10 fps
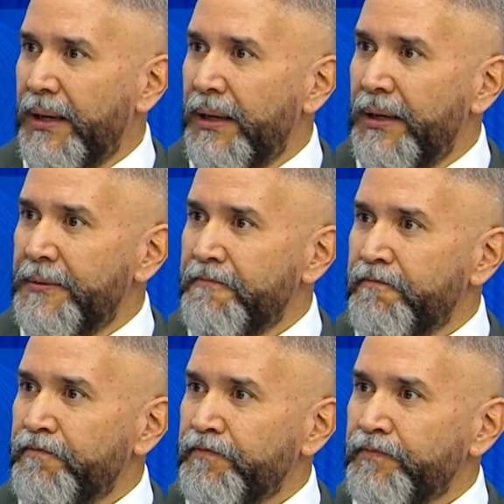y hay
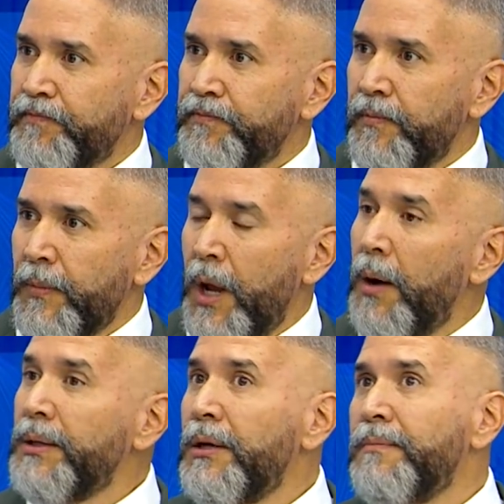católicos así.
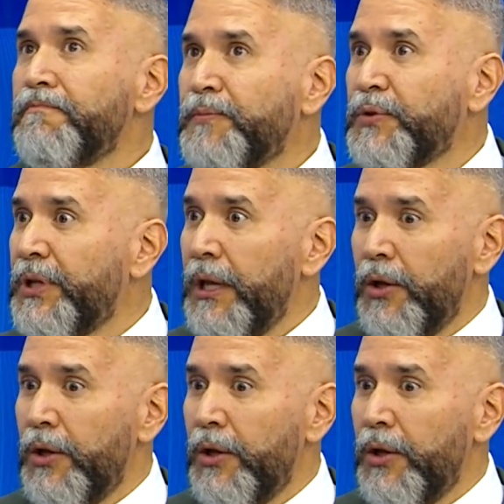Yo los he conocido.